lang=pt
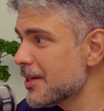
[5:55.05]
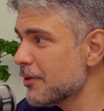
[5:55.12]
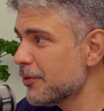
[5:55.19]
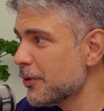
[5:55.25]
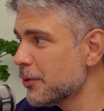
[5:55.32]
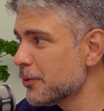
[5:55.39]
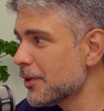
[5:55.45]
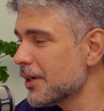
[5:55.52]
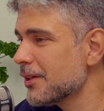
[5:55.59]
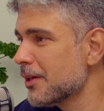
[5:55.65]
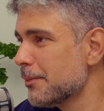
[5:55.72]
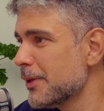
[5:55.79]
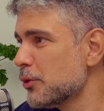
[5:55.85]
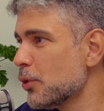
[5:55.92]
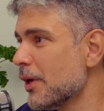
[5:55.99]
que foi um
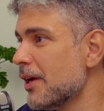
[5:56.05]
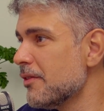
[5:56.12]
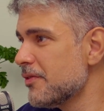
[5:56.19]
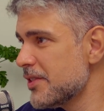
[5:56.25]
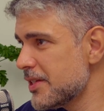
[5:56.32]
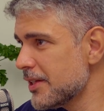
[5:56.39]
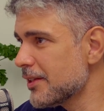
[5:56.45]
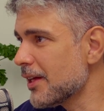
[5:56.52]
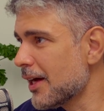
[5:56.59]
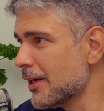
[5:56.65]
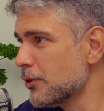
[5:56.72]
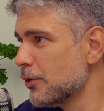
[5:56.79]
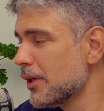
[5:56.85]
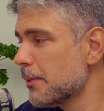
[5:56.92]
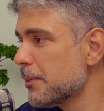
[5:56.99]
tratamento
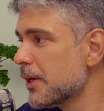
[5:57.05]
revisitado, né?